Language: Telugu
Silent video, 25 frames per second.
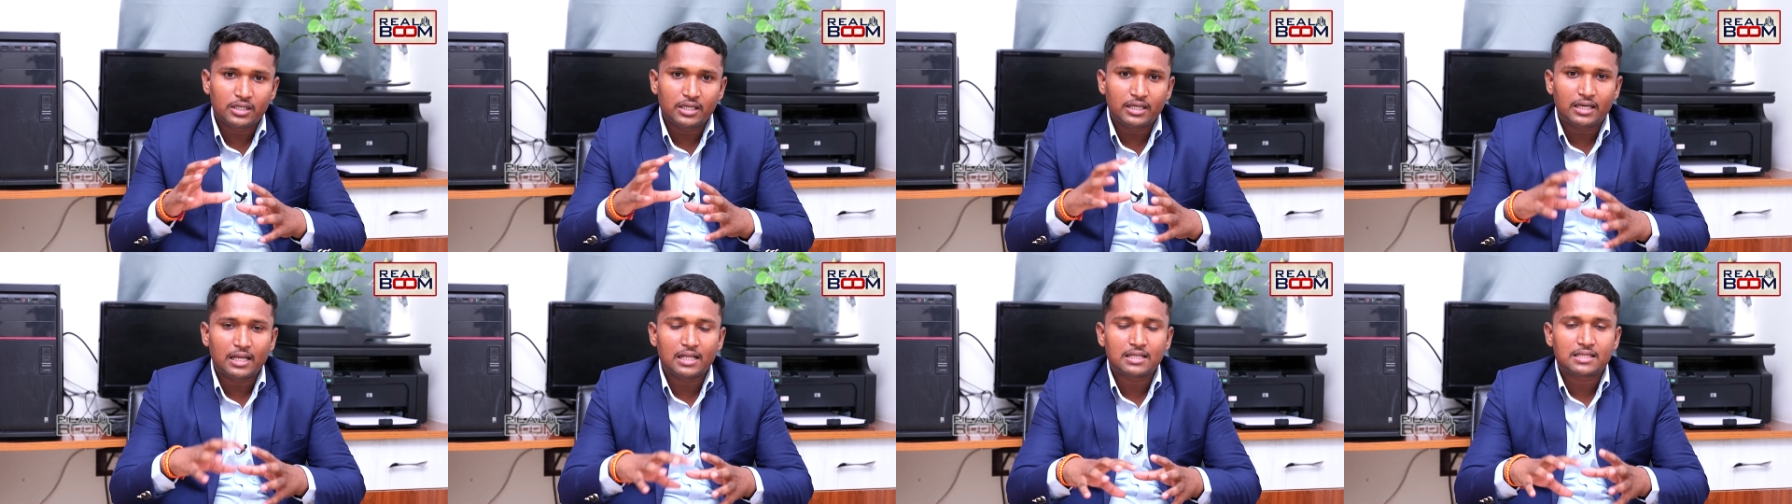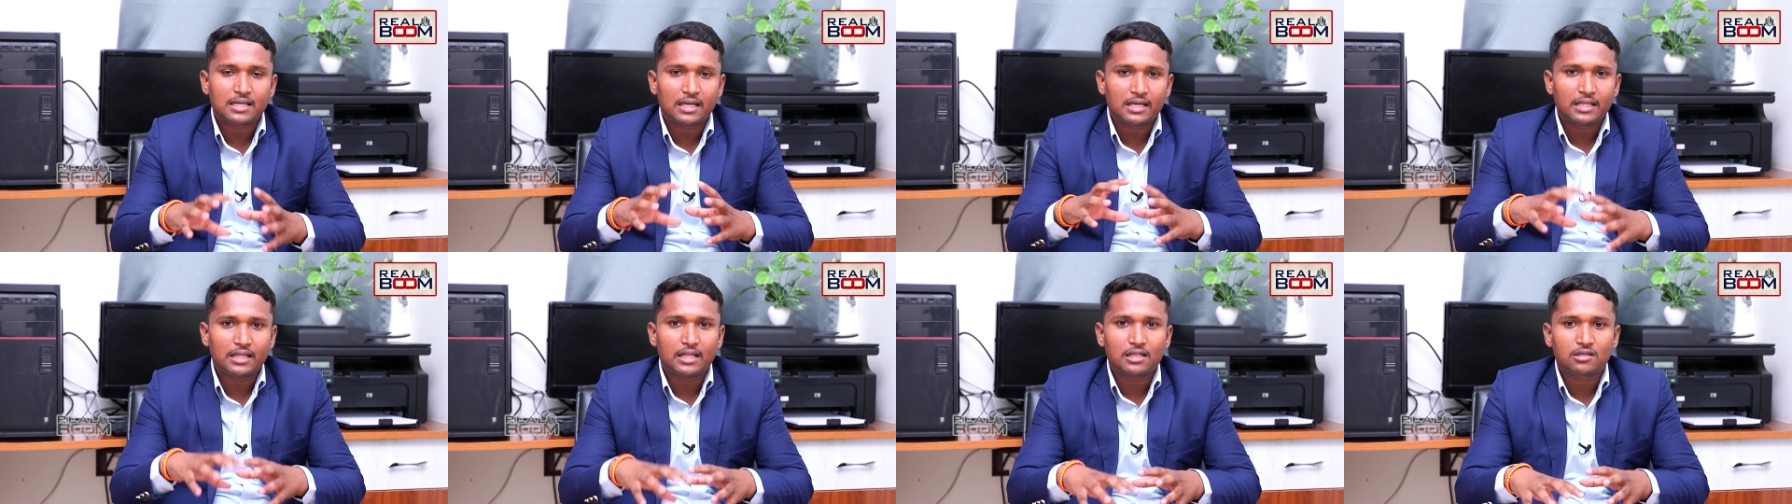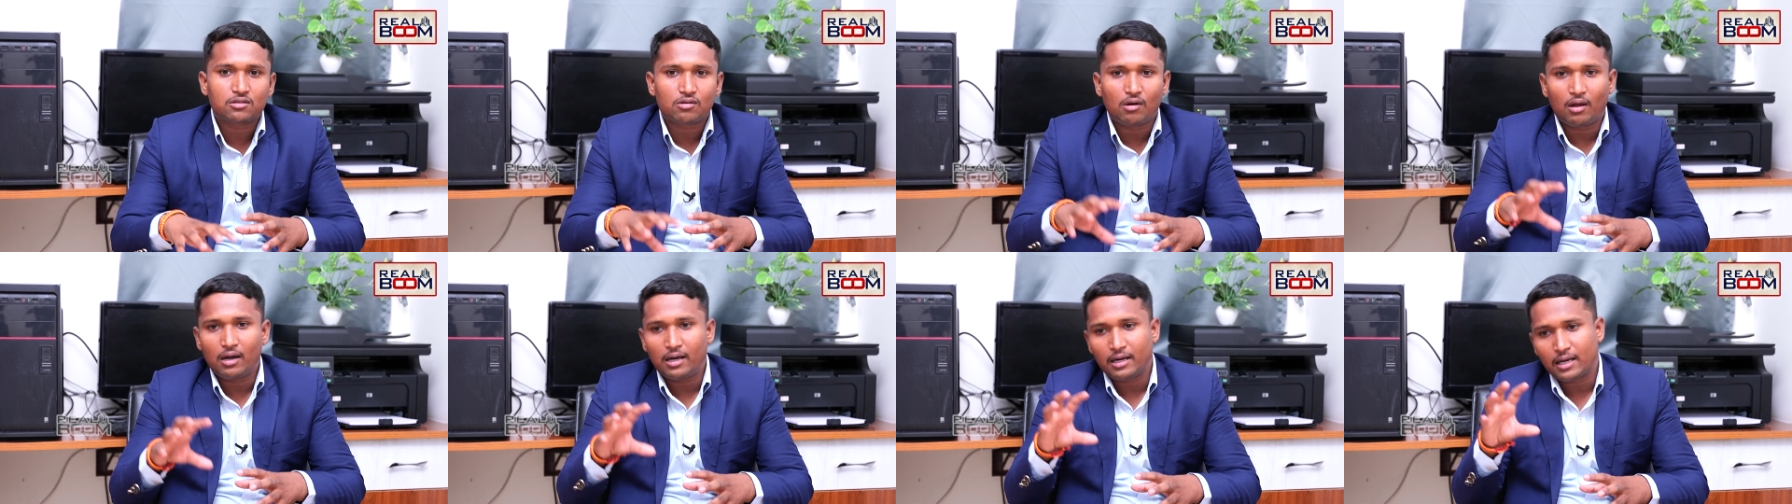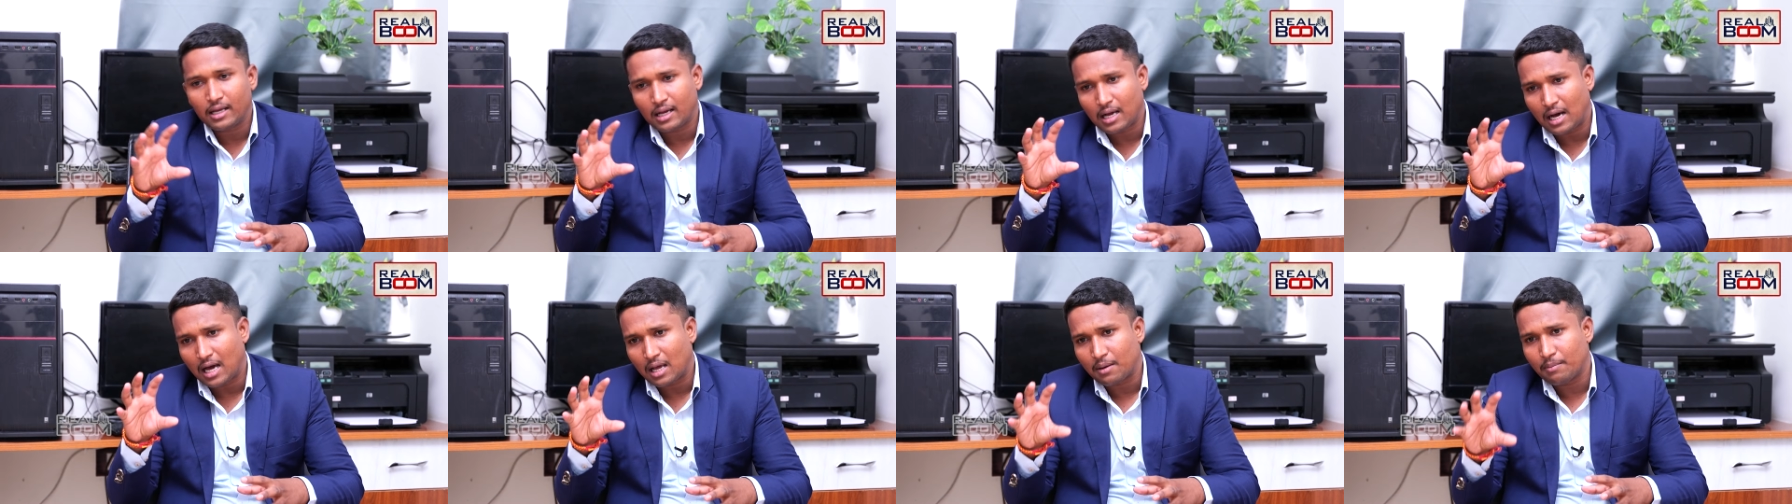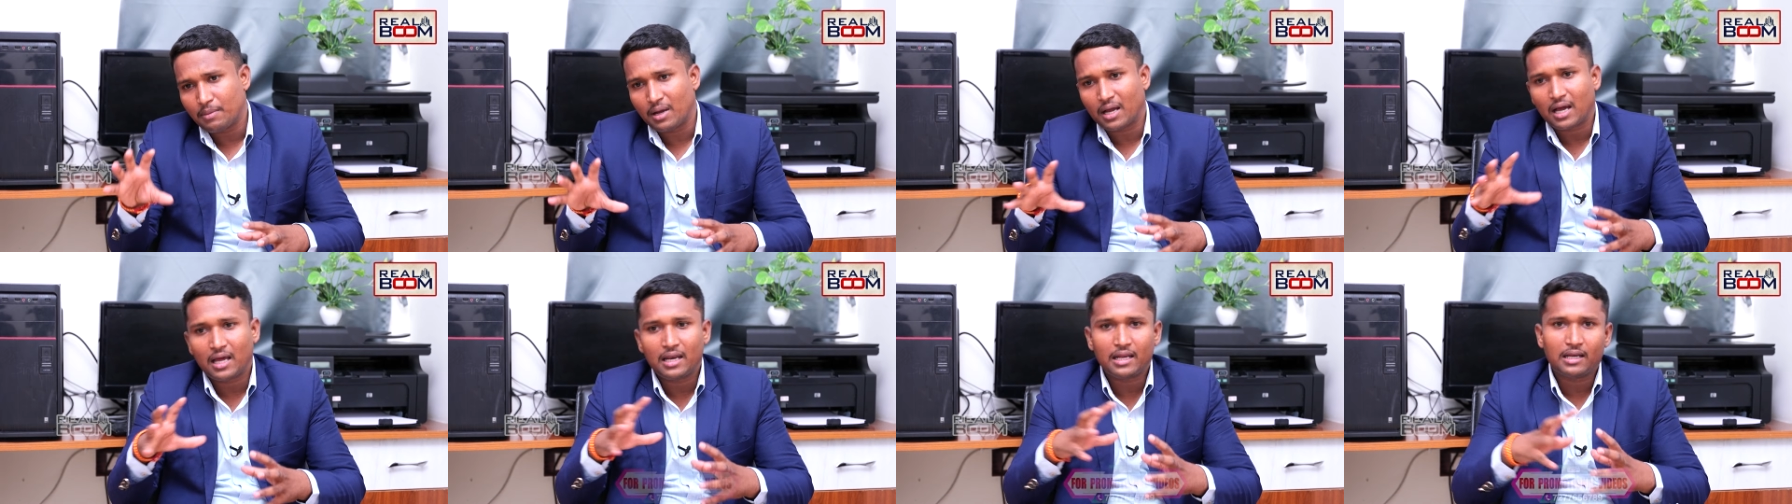డీటెయిల్స్ అనేది తెలుసుకోవాలంటే కార్
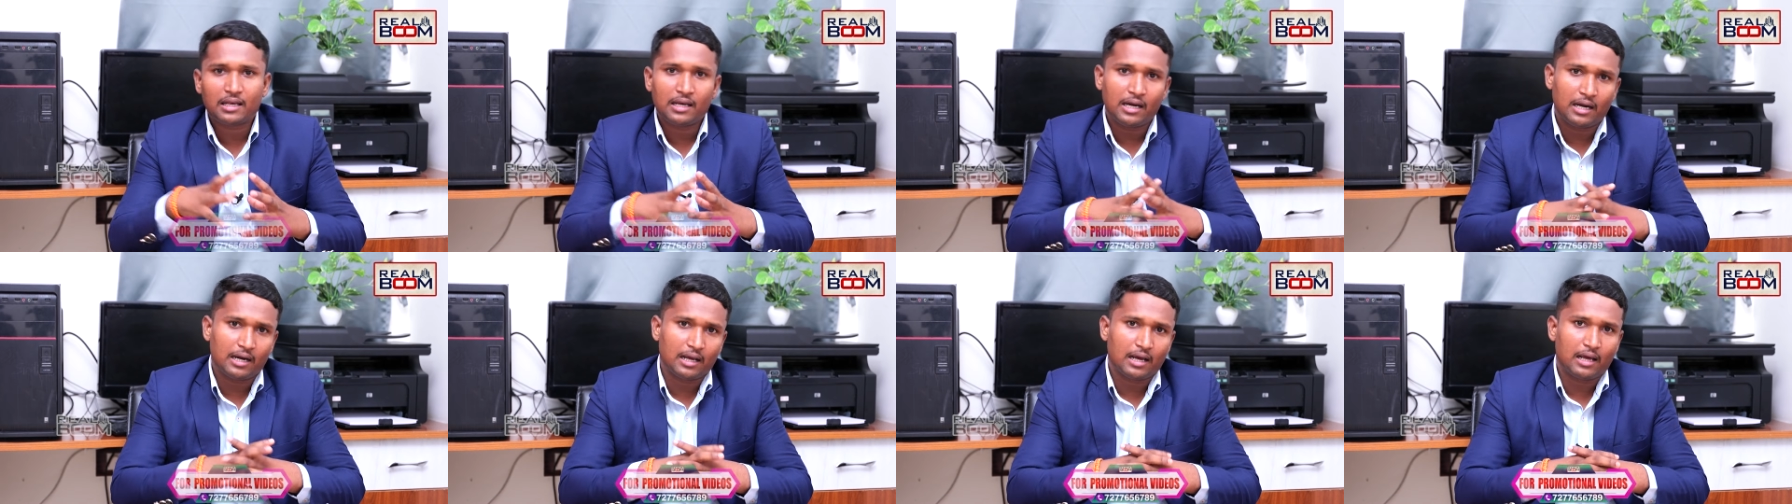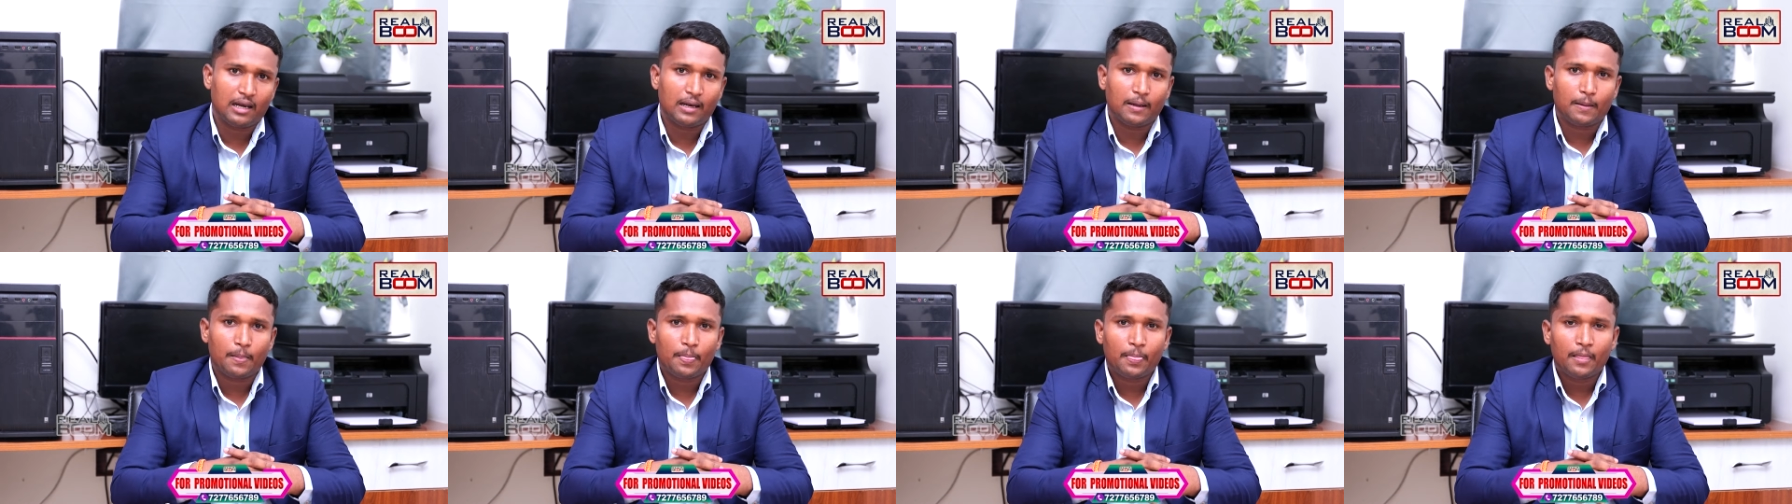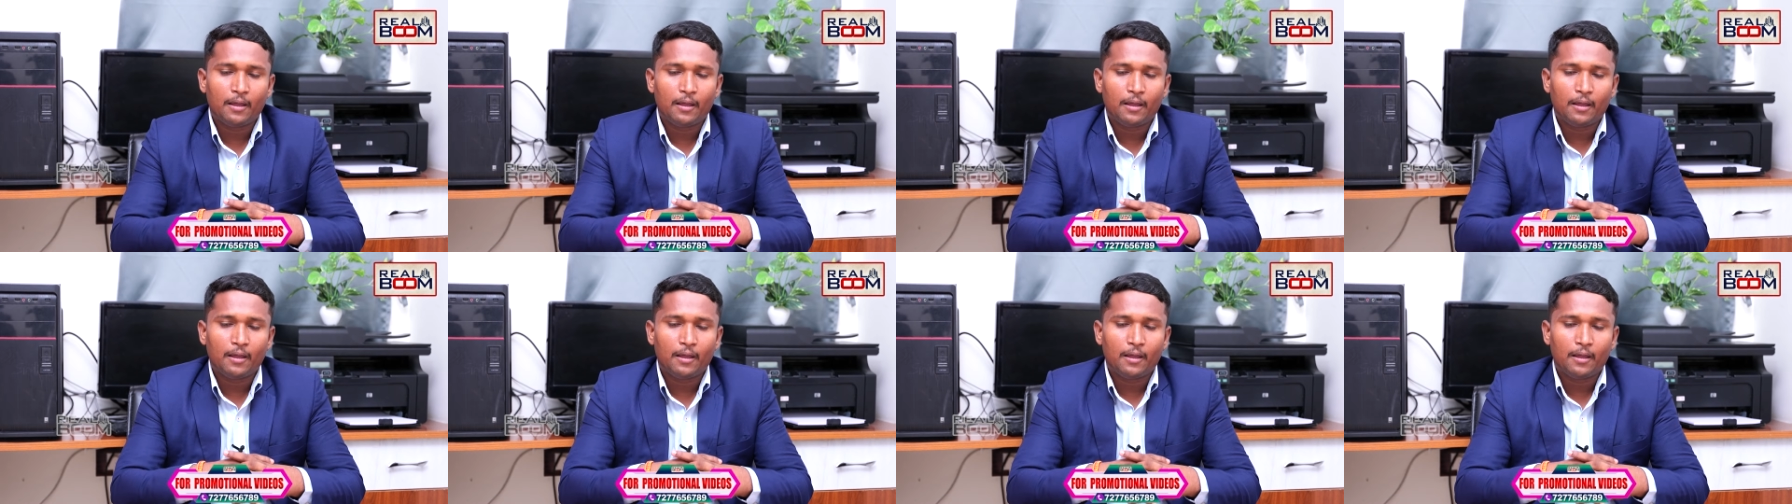మెకానిక్ని అడగాలి